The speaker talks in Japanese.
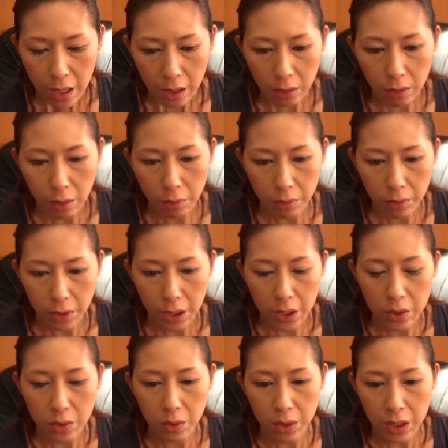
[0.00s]
あとは本当に
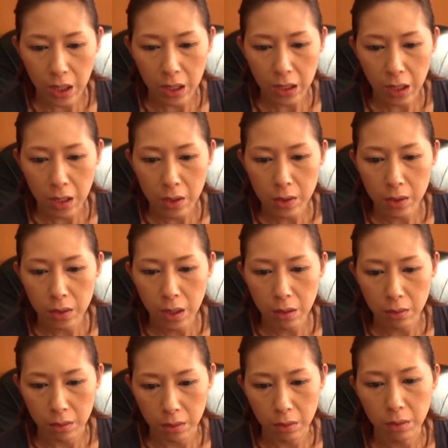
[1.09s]
非常に簡単に作れ
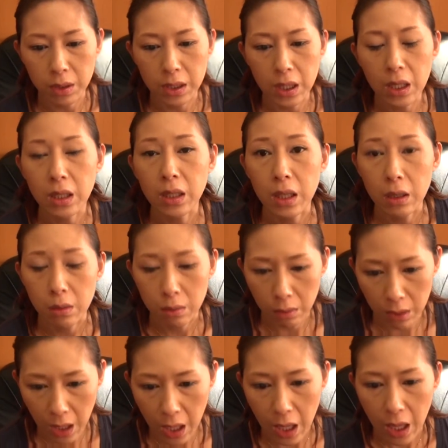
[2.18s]
るようになっている
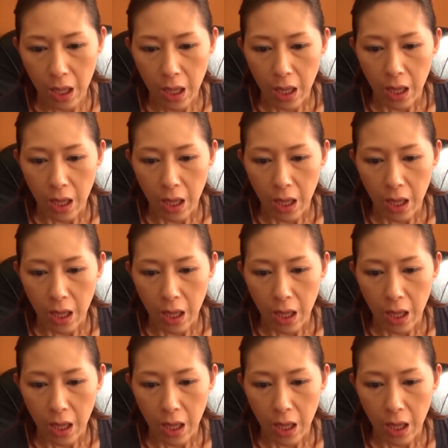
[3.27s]
ので